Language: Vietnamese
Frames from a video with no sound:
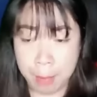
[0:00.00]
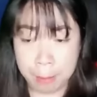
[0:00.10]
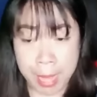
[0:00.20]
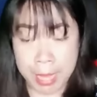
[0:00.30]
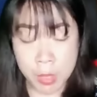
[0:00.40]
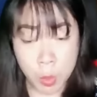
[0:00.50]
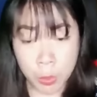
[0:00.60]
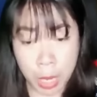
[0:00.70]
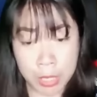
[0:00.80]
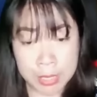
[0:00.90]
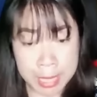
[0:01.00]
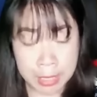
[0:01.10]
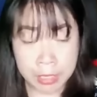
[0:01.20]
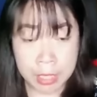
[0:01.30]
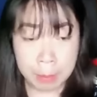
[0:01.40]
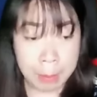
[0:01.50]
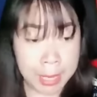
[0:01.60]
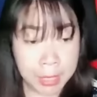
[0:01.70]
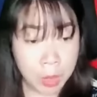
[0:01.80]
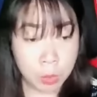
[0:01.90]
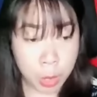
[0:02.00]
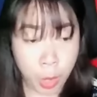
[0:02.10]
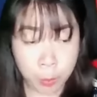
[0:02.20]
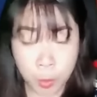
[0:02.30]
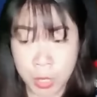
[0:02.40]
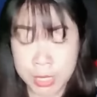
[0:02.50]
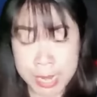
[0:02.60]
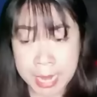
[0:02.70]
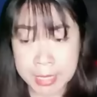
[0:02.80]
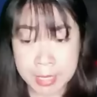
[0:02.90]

Bà ấy cũng nói rằng bà ấy không còn muốn can